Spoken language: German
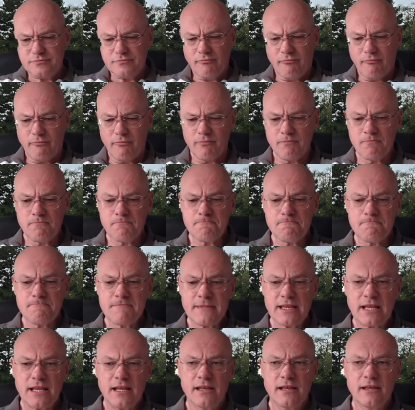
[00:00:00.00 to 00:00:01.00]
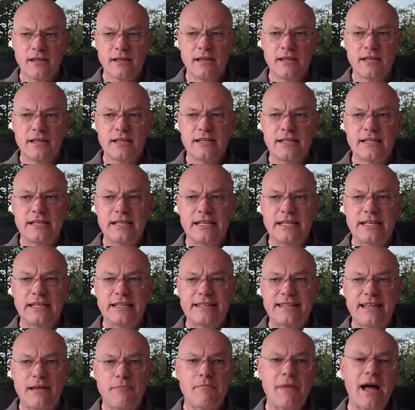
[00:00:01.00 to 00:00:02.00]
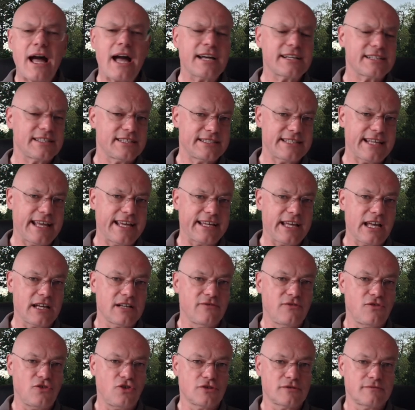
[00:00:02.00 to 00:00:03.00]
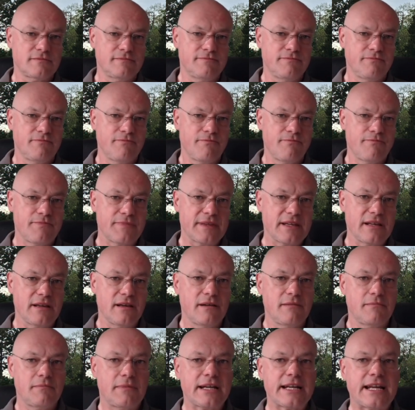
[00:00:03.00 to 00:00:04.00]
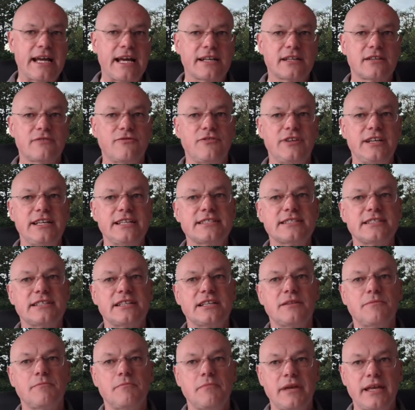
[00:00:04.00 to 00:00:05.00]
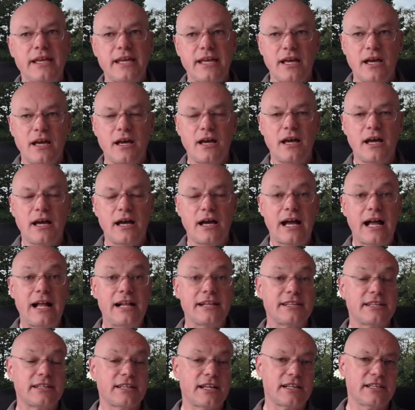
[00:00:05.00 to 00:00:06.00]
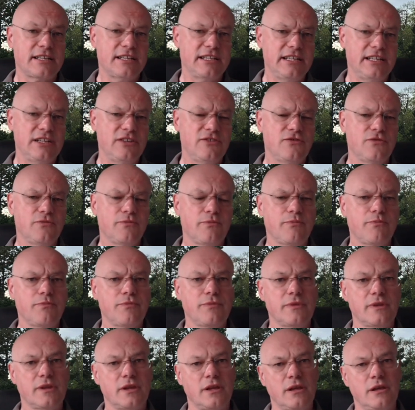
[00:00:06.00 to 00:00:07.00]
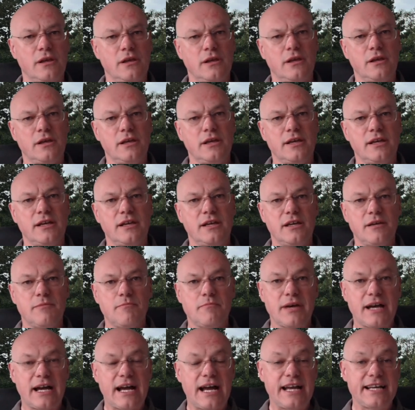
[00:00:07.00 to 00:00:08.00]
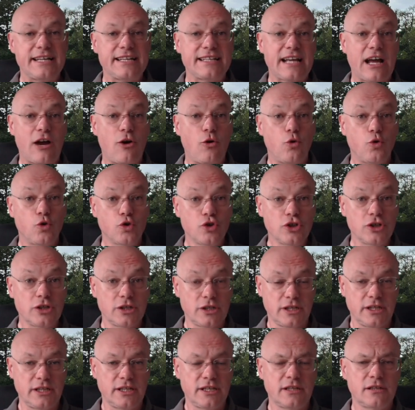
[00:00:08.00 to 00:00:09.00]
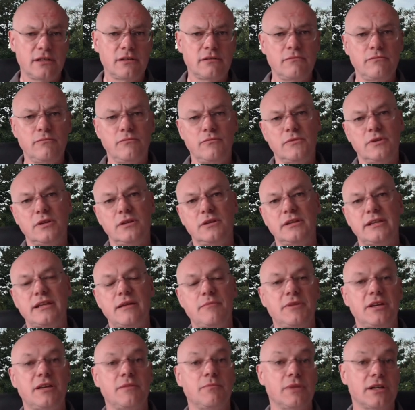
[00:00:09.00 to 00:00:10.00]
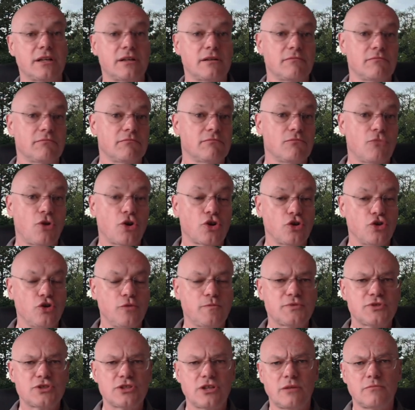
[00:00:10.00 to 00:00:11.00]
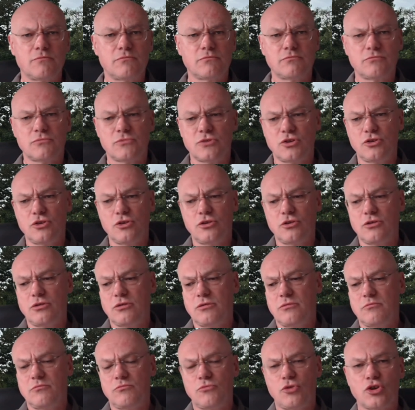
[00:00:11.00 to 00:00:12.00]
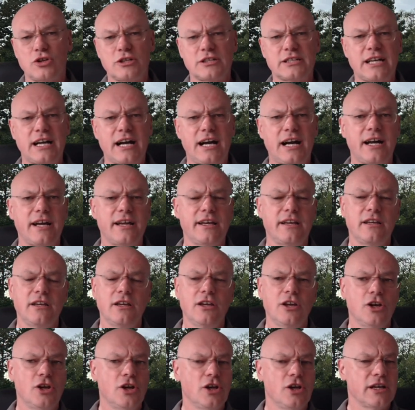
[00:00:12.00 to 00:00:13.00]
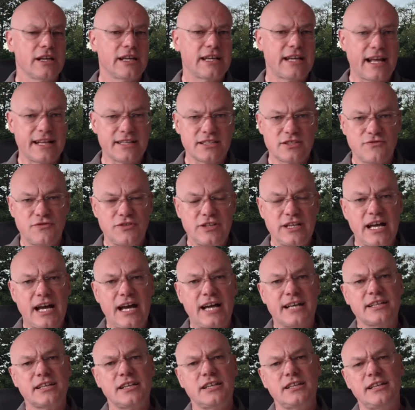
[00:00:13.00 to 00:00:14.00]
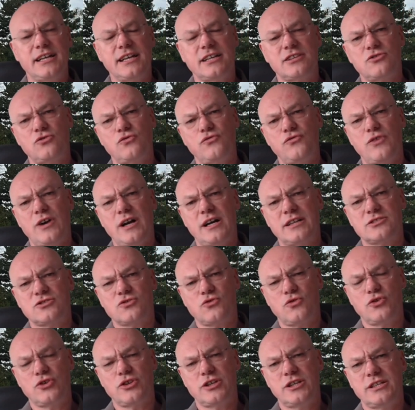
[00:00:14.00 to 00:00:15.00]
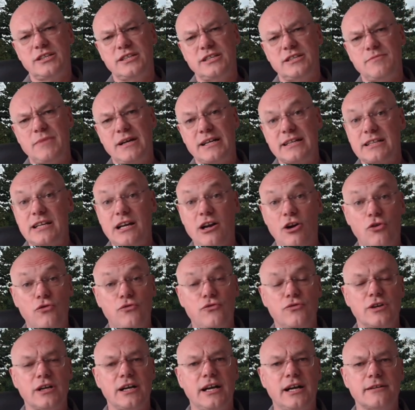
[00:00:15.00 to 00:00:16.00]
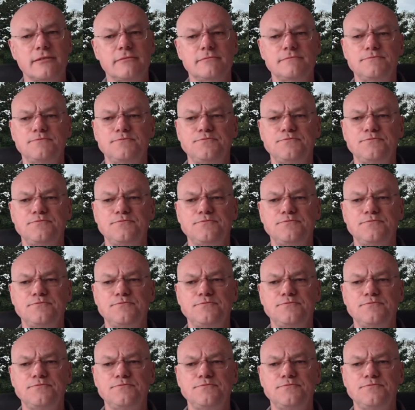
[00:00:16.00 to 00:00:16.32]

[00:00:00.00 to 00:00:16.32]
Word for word: Mhm. der Markt ist enger geworden. Man hat wesentlich mehr Alternativen im Bereich nach unten hin, nämlich mit einem Model Y, äh, Model 3, ganz viele andere Elektrofahrzeuge, die man kaufen kann.